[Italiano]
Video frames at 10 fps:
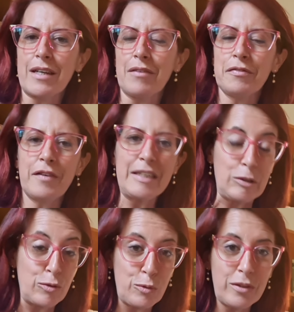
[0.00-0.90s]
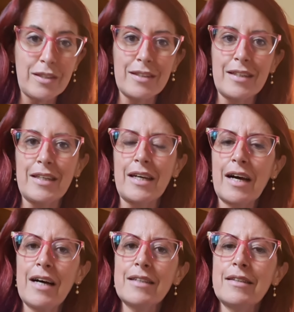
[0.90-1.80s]
caffè tutte
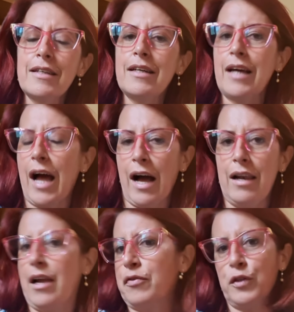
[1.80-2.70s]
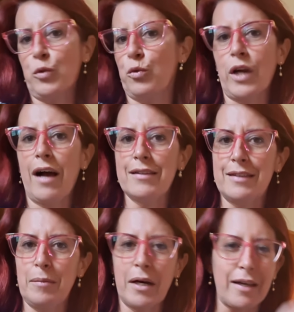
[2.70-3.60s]
dedicate alla figura
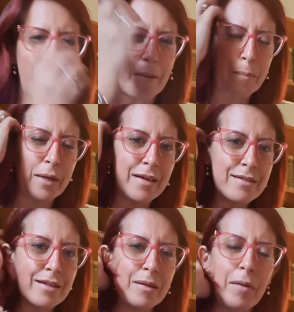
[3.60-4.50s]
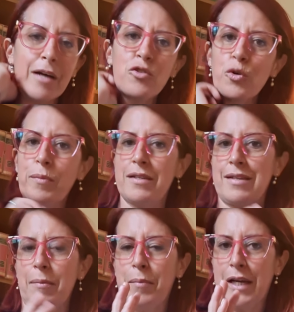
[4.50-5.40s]
di Maria. Mese di maggio,
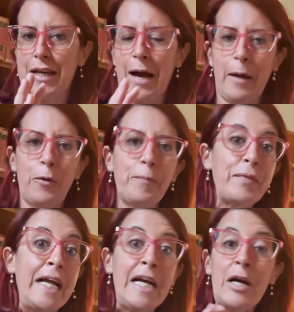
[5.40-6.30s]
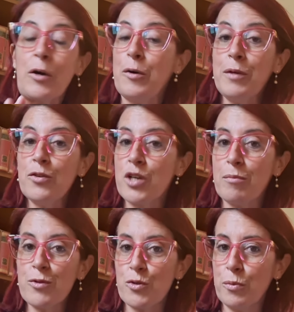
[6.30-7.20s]
mese mariano.
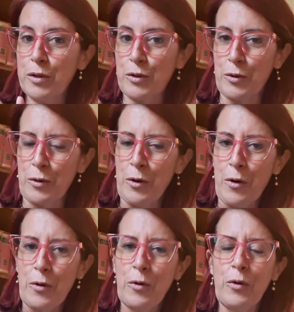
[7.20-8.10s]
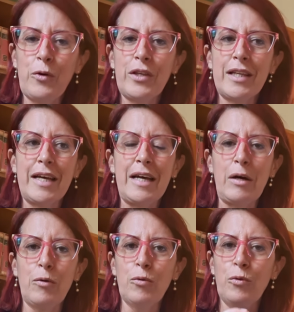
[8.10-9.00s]
Cominciamo subito con,
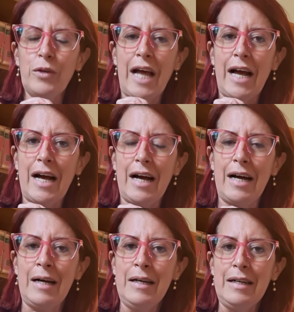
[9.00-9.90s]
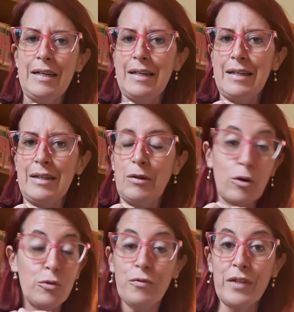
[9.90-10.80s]
una, eh,
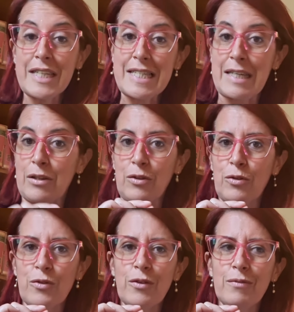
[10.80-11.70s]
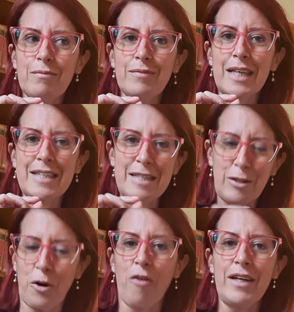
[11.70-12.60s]
con un versetto che
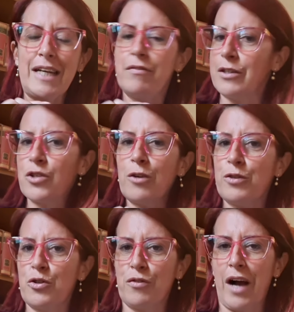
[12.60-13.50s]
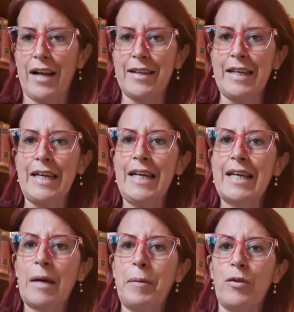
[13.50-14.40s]
si trova nel Vangelo di Giovanni.
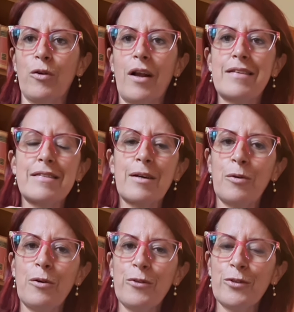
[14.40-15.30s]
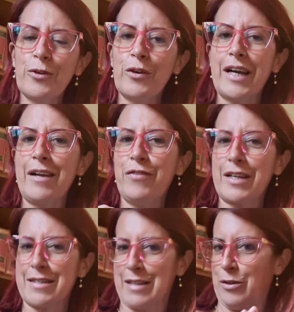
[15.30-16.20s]
Il capitolo è il secondo e il
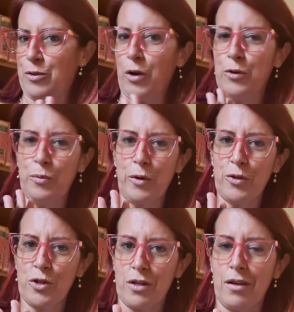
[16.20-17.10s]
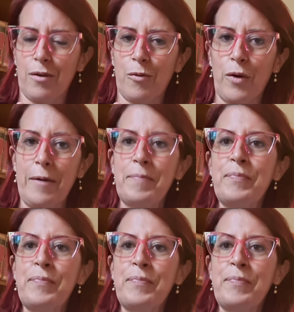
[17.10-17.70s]
versetto è il numero 5.